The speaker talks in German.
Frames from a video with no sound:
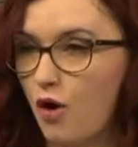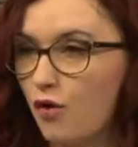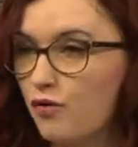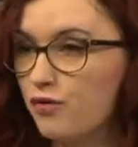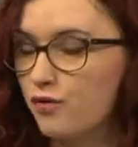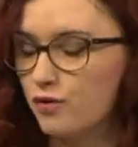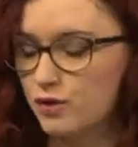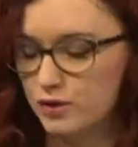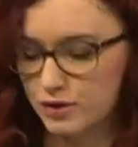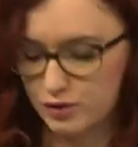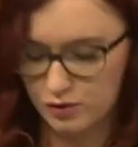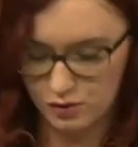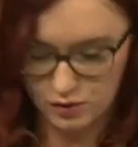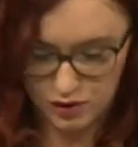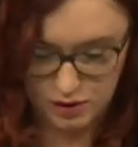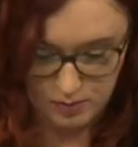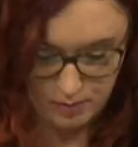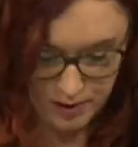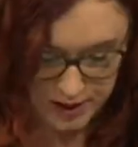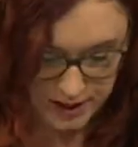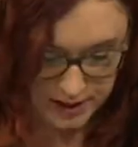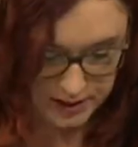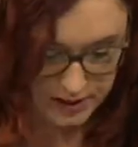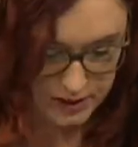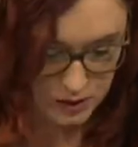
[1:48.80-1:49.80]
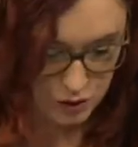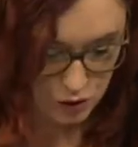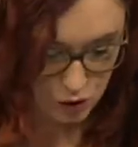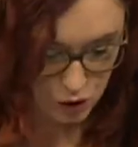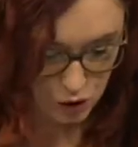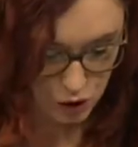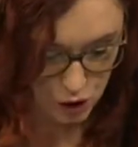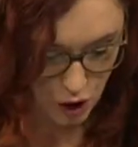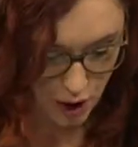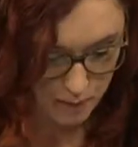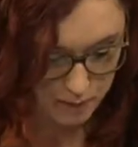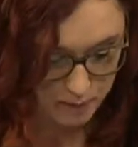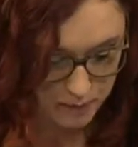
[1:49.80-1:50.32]
Aufrüstungspläne zu
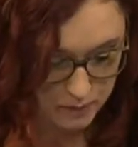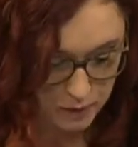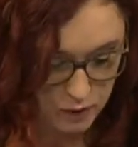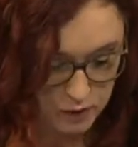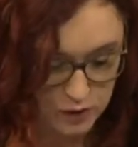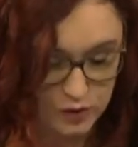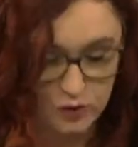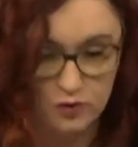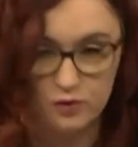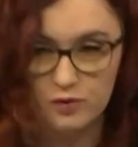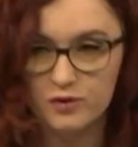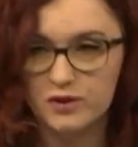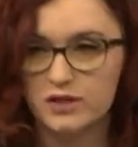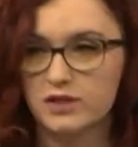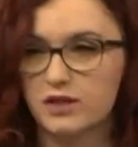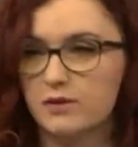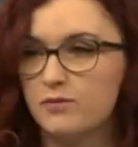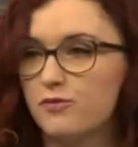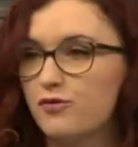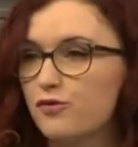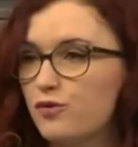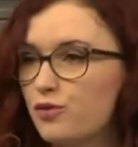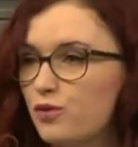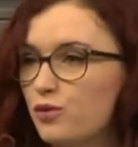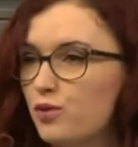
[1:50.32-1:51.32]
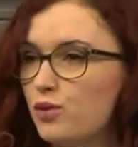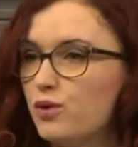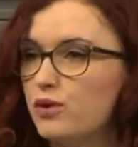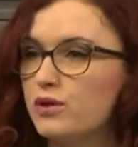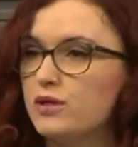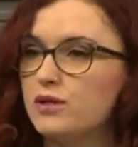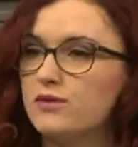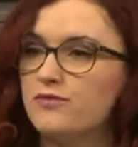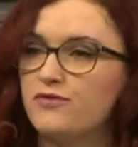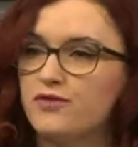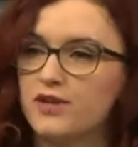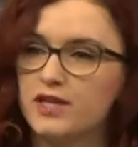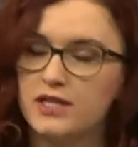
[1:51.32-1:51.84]
stoppen und zu unserem
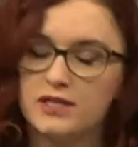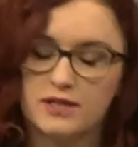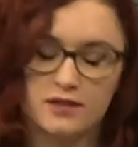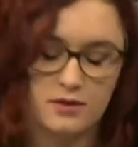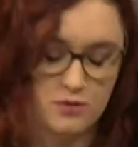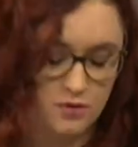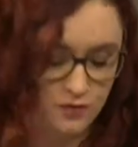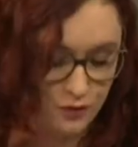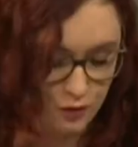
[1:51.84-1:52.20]
frühen Friedens,